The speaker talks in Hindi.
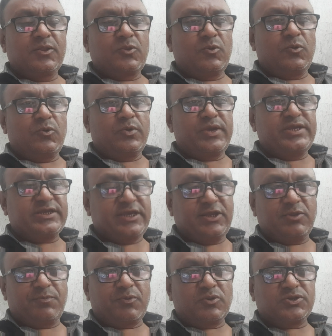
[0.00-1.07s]
तो इसकी
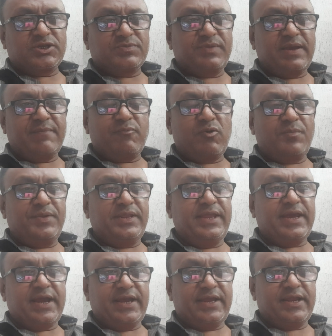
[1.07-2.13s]
तो प्रोसेस मैं आपको अभी
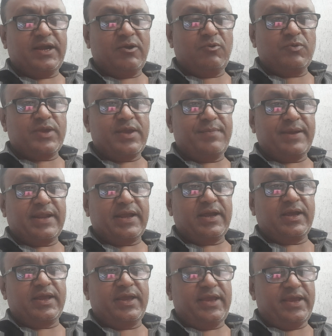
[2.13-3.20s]
दिखा ही रहा हूँ कि हमारा
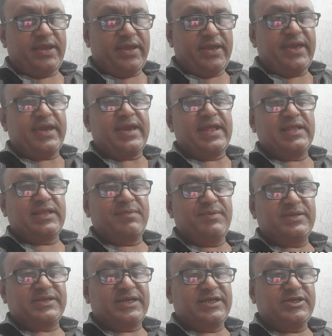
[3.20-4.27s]
एक हेल्दी
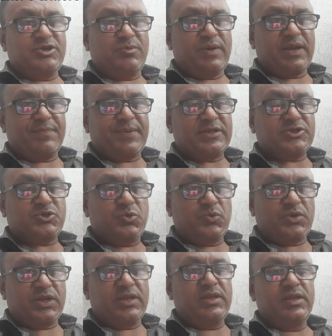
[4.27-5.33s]
बिस्किट जो हमारे पास
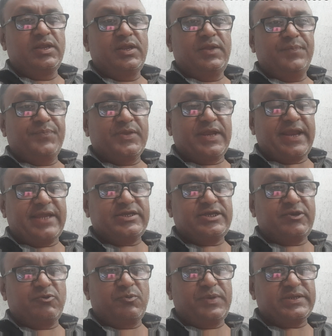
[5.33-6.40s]
टोटल रेंज
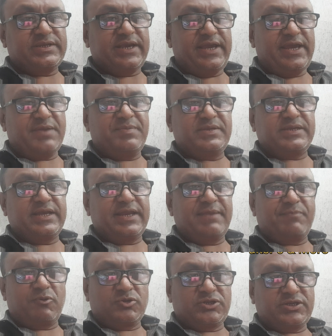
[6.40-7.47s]
है उनमें से एक बिस्किट की
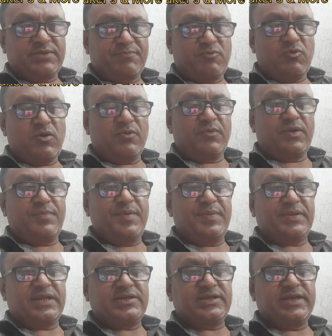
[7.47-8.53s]
प्रोसेस आपको अभी
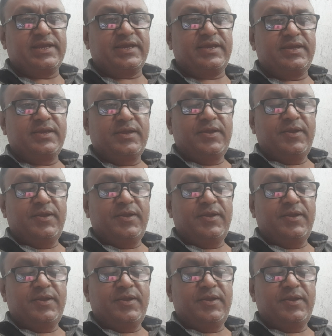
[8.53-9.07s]
पता चलेगी